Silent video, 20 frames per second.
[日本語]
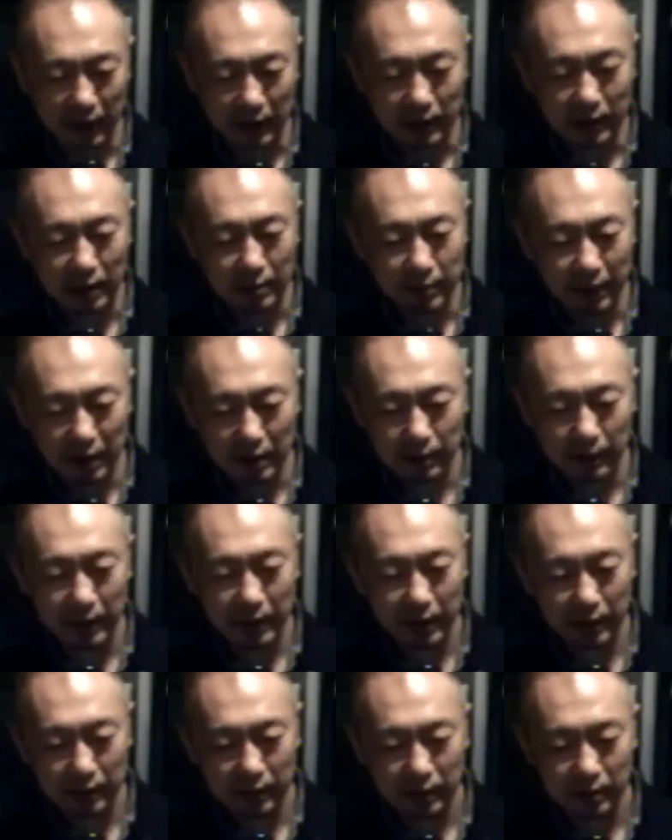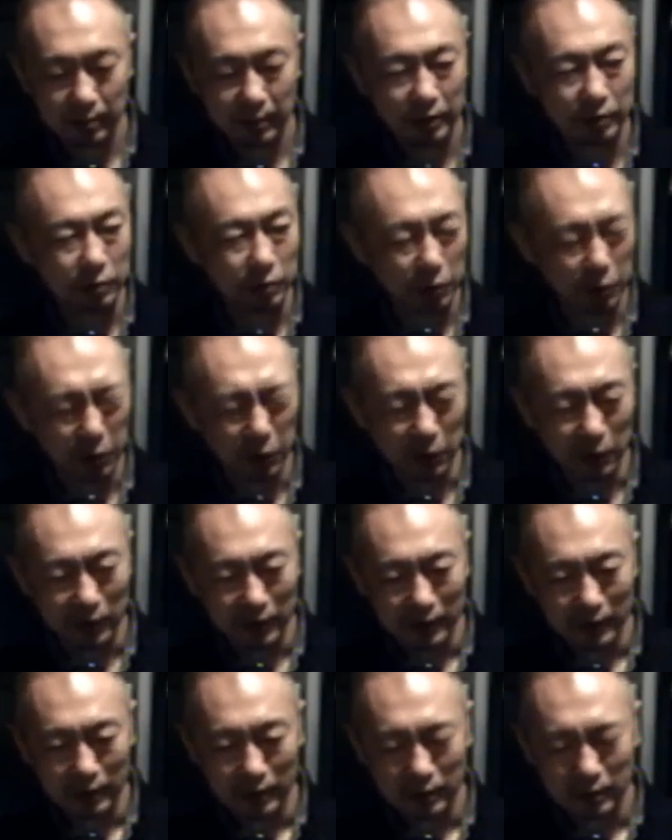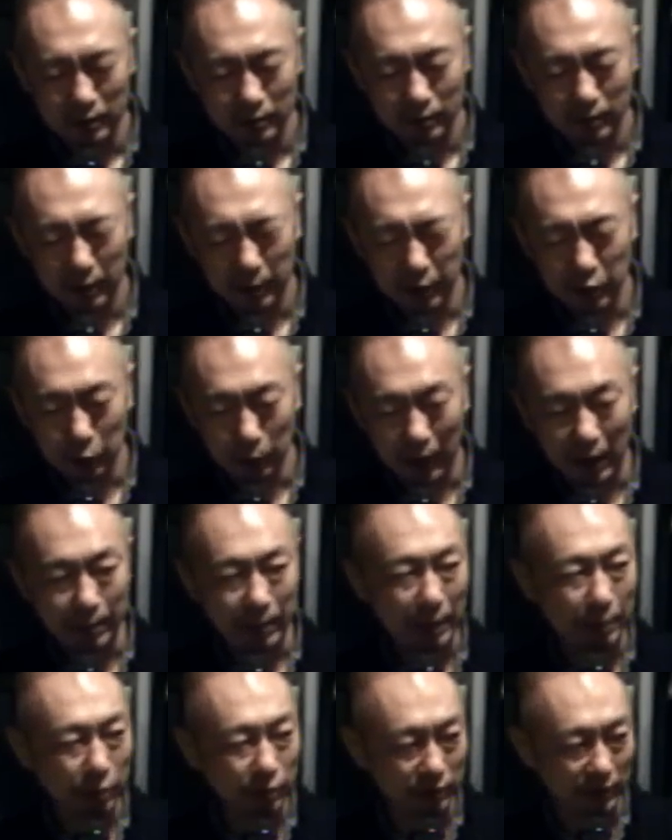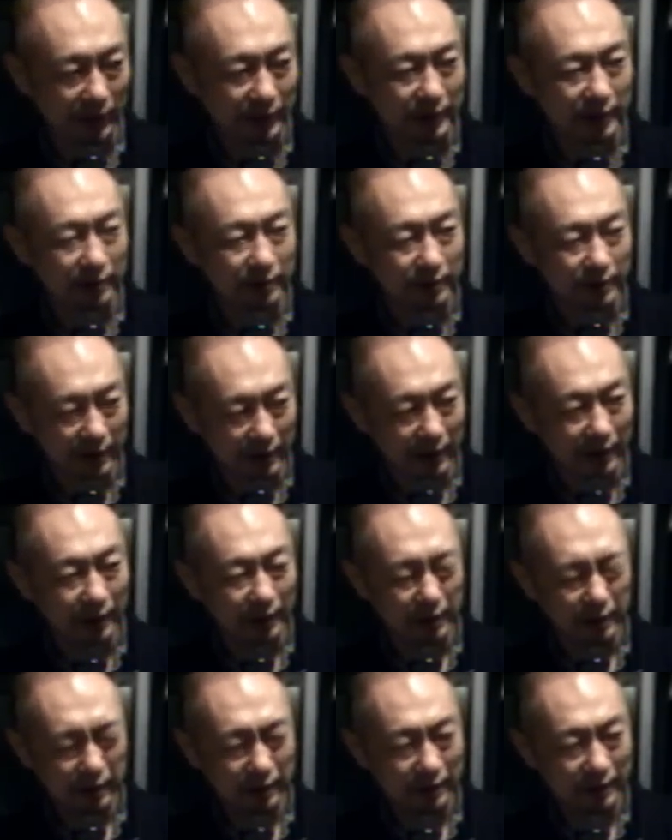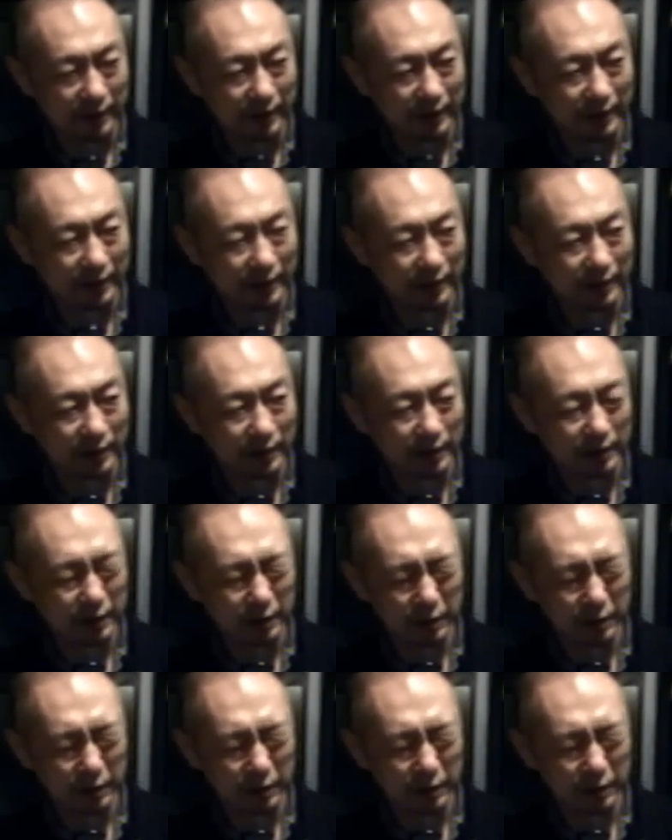開バリバリやってしまうと、やっぱちょっとバイパーっぽくなっちゃうんで、そこはセンスよく使